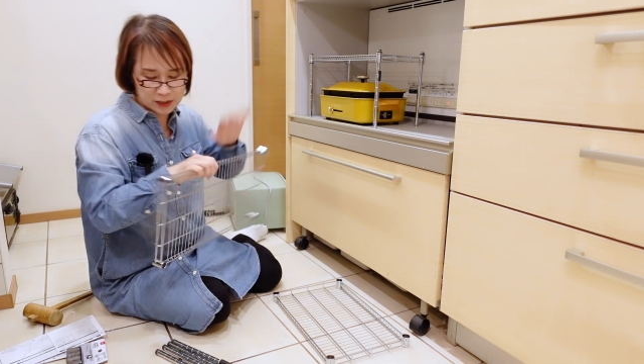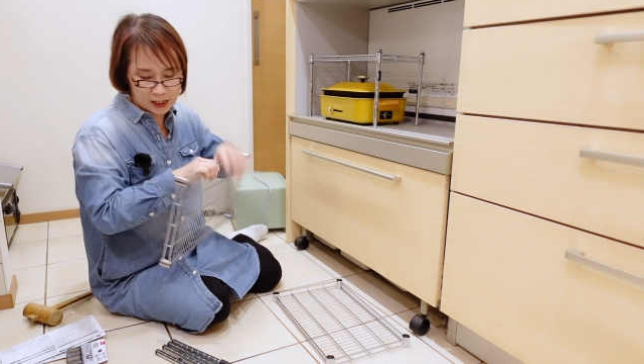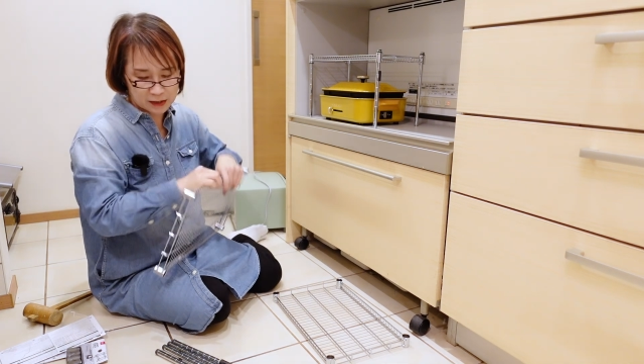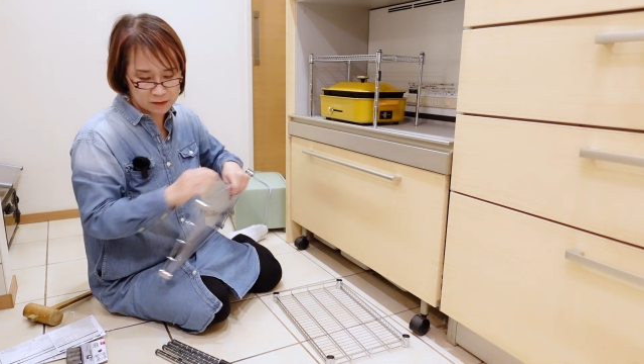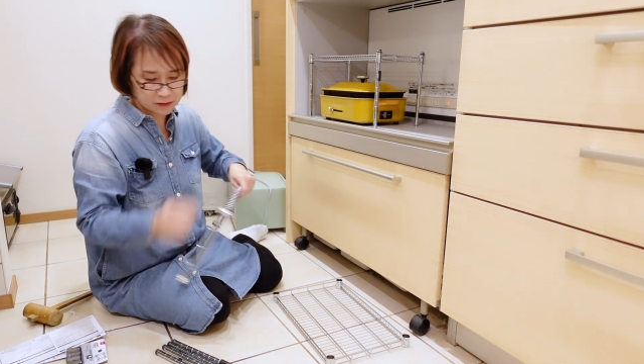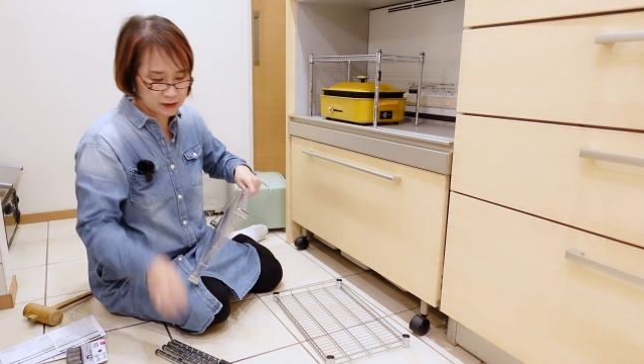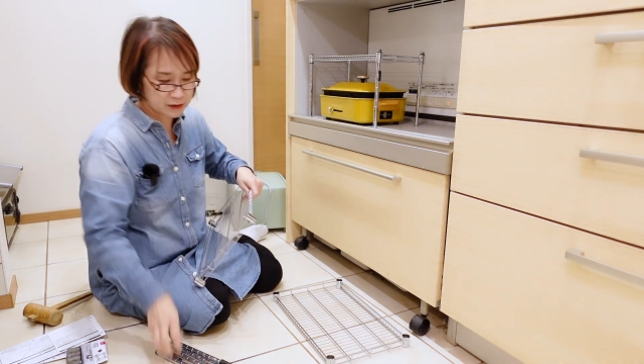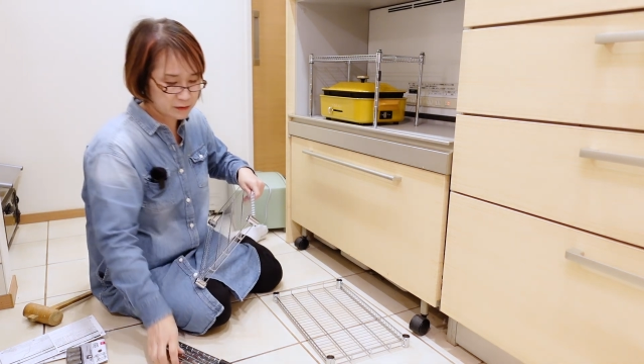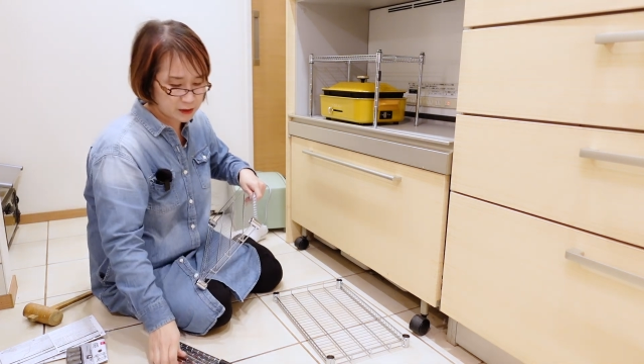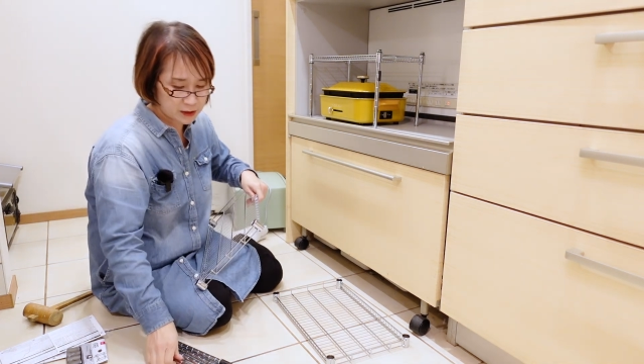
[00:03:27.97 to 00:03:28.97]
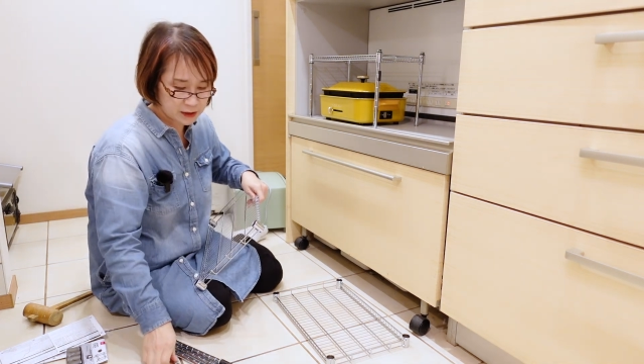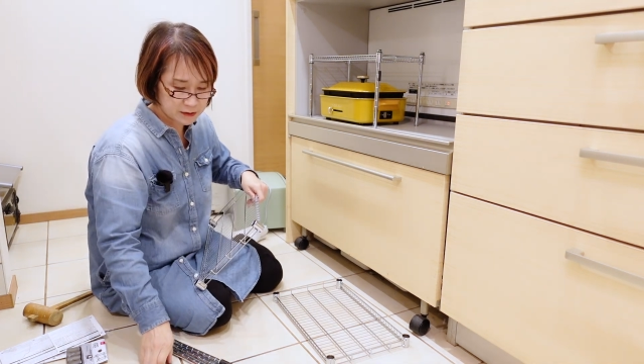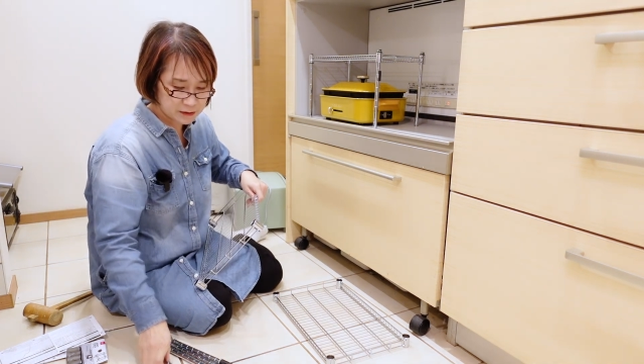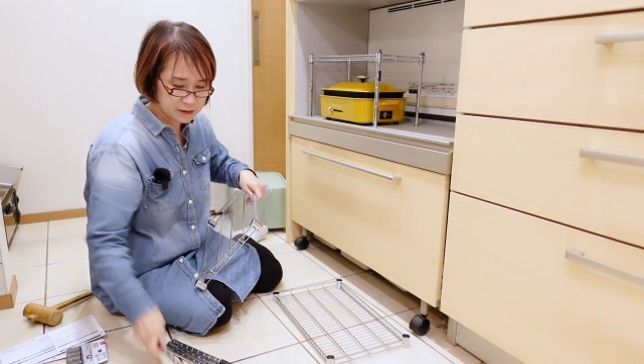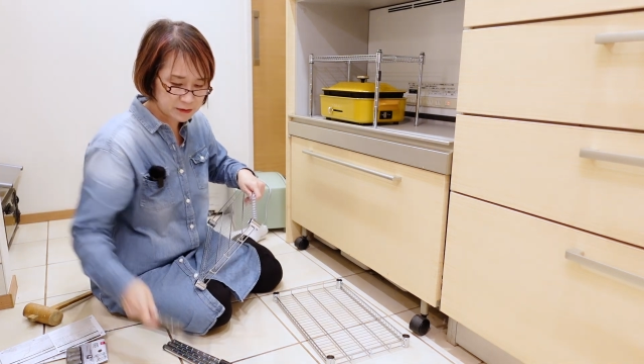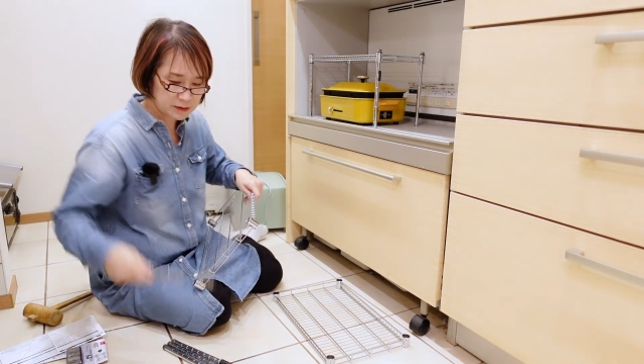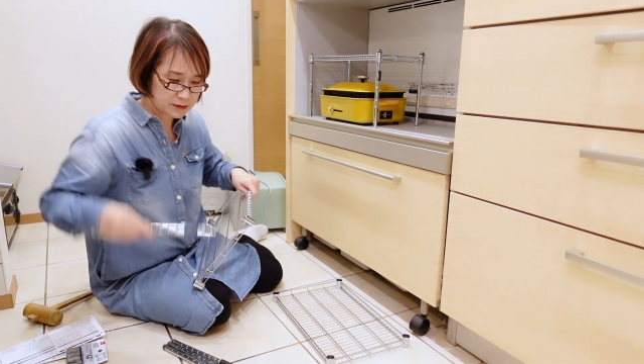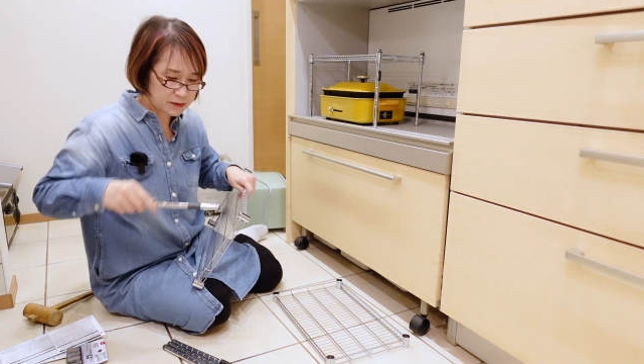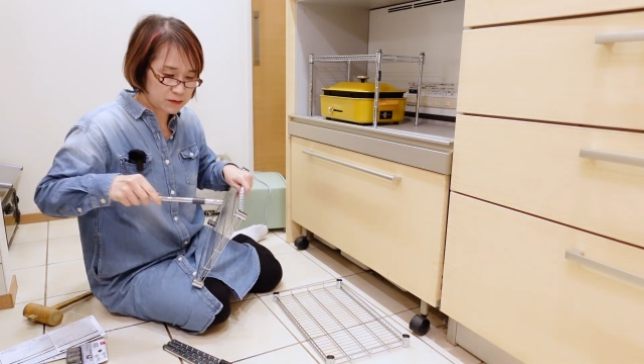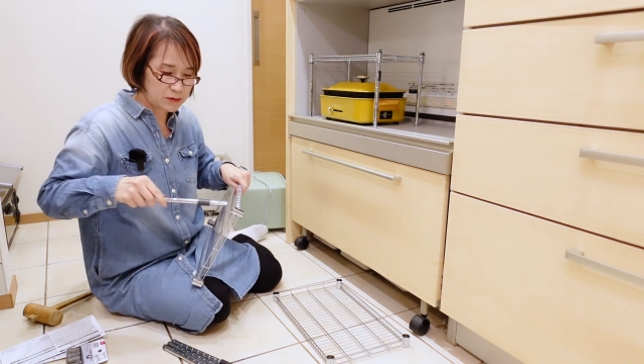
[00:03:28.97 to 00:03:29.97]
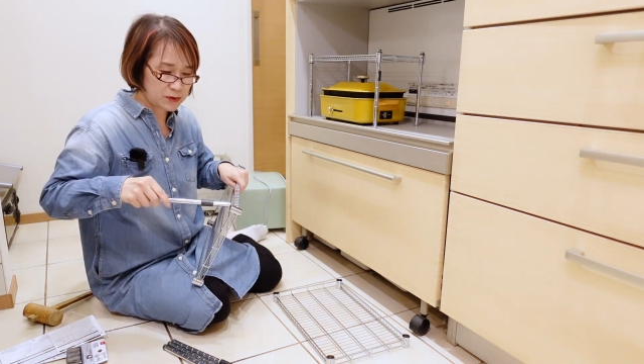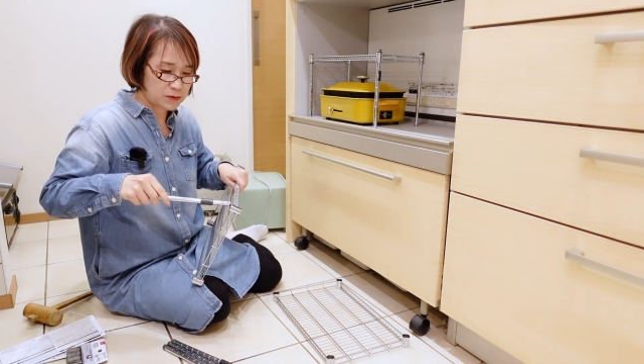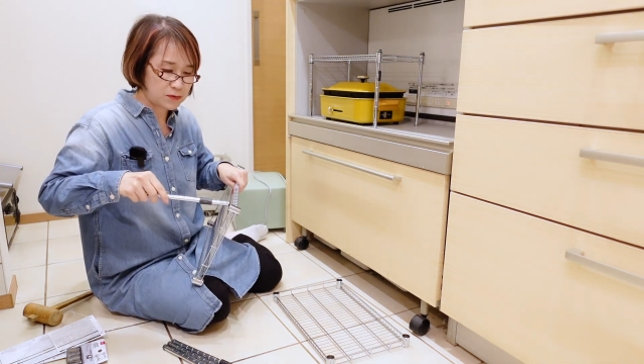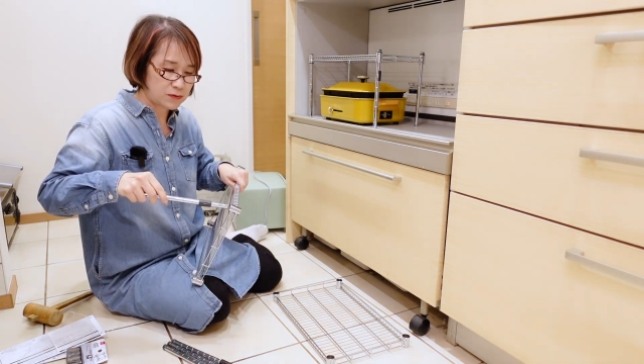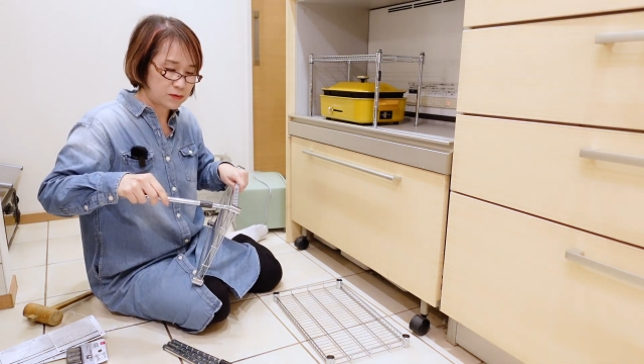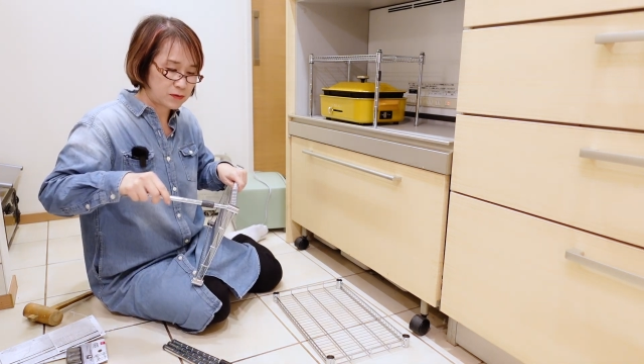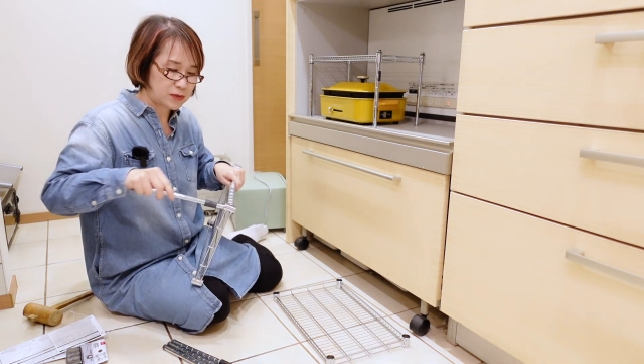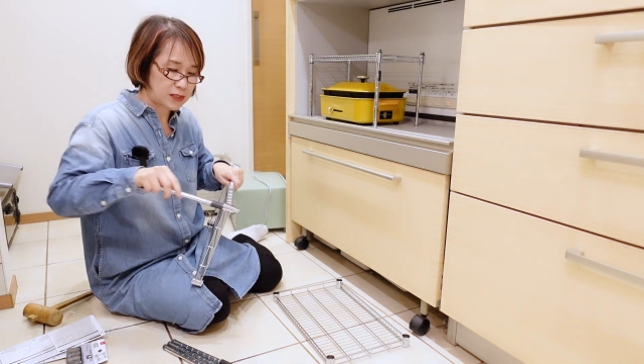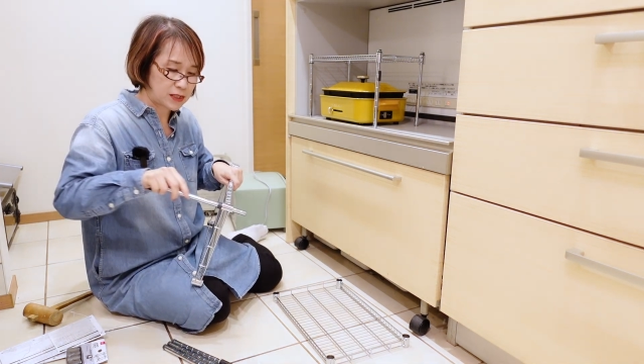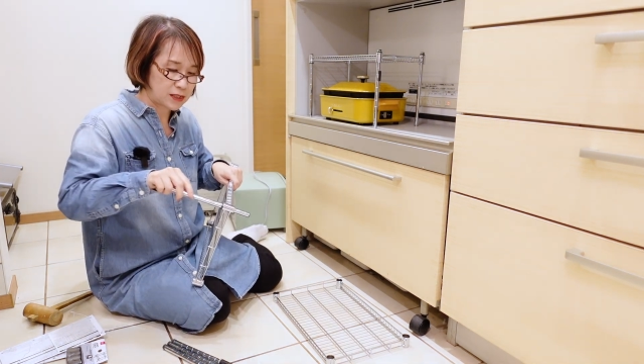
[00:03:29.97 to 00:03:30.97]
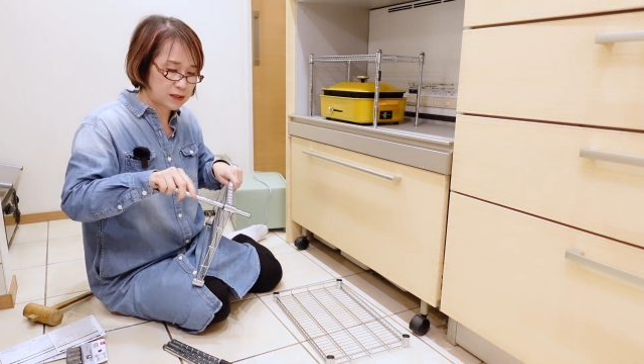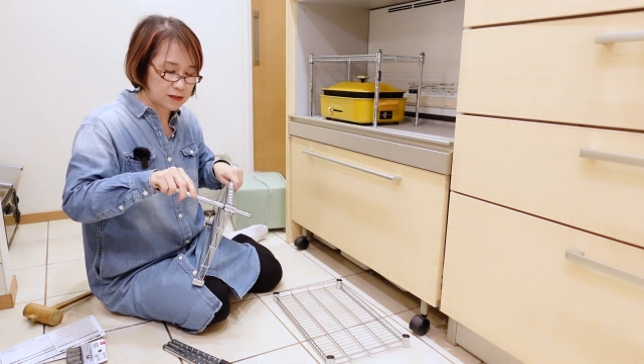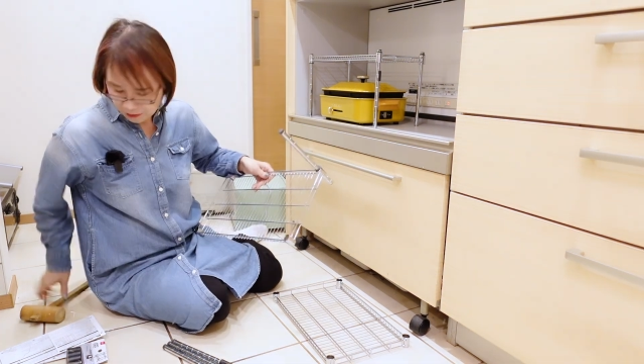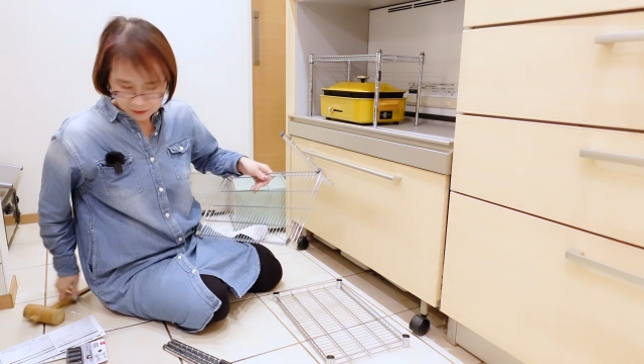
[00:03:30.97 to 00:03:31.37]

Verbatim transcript: じゃあ乗っけるから。でこれをここに入れんねん。